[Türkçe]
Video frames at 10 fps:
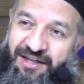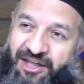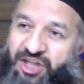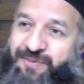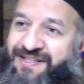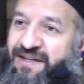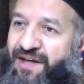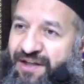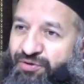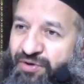ilişmesini
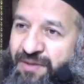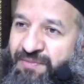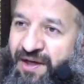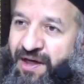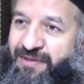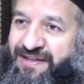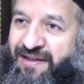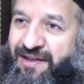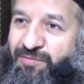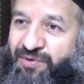anlatıyor İbn Arabi Hazretleri